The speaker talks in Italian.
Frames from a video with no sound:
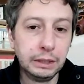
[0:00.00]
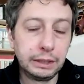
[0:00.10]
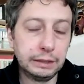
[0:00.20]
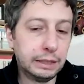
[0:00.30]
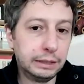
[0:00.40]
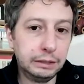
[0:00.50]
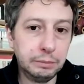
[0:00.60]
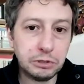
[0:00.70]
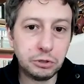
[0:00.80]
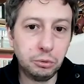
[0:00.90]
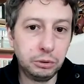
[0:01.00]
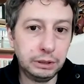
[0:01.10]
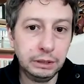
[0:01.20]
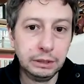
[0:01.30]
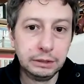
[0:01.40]
che ha delle
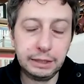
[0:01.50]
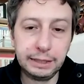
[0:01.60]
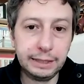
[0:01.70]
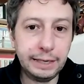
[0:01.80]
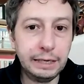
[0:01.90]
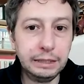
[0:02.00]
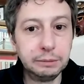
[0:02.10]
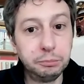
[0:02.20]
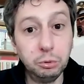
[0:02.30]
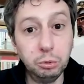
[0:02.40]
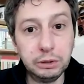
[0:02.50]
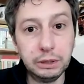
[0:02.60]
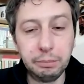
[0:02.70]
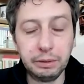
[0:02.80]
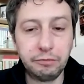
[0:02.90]
dimensioni dei granelli più
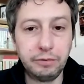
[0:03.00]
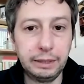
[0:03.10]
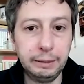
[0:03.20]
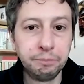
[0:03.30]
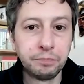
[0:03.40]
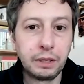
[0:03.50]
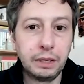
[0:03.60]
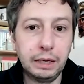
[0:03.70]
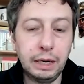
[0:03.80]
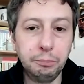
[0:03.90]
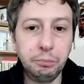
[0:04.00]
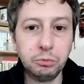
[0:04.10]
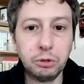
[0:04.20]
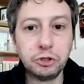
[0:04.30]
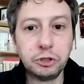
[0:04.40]
utili per fare eh,
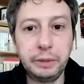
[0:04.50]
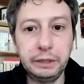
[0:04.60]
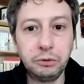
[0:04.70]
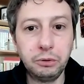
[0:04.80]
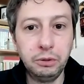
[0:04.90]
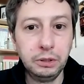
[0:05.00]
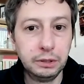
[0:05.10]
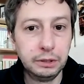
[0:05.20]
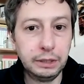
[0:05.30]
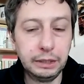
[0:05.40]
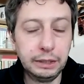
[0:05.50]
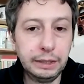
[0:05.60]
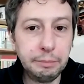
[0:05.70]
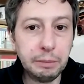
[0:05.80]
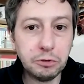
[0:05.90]
appunto il cemento, eh, ne
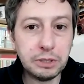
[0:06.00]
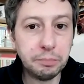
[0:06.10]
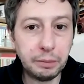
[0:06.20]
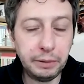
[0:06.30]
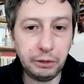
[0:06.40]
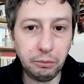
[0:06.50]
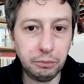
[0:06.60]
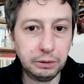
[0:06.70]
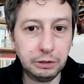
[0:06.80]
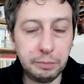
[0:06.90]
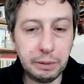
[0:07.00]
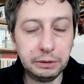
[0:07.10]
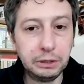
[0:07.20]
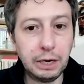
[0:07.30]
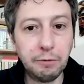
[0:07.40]
abbiamo sempre meno, eh, Dobbiamo
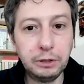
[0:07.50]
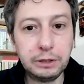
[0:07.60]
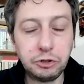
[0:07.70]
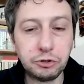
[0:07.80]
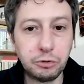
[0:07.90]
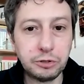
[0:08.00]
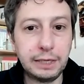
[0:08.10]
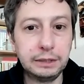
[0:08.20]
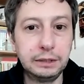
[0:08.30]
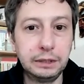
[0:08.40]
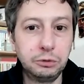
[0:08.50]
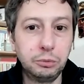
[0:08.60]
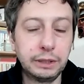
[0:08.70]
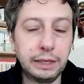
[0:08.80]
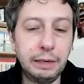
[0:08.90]
dire, a volte ci sono stati
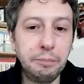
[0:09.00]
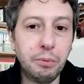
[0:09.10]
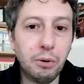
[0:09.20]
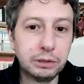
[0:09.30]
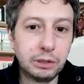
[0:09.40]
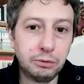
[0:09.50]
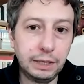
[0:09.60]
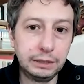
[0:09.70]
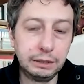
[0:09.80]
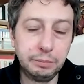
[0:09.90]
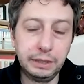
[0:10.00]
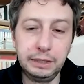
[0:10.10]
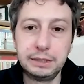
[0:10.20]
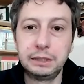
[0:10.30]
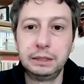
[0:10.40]
addirittura che la importano da altri
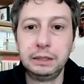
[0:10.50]
paesi.